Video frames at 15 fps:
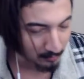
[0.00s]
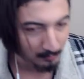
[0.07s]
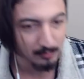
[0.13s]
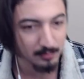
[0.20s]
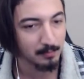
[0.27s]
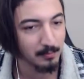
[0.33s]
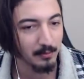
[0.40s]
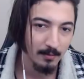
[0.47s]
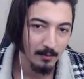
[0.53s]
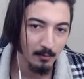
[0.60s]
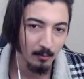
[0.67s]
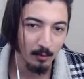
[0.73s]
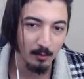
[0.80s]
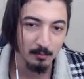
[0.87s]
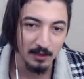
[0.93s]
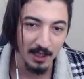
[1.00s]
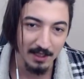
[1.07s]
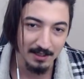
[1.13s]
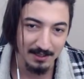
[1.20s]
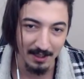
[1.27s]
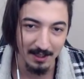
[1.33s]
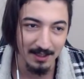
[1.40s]
bu sporu. Oğlum tek
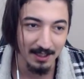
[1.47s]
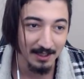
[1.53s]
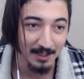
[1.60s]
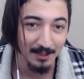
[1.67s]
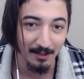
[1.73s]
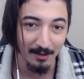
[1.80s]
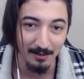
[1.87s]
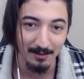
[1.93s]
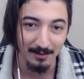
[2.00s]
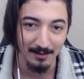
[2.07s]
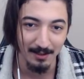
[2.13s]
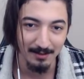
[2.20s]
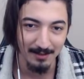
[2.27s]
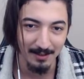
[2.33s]
sayıda 7 aldın lan.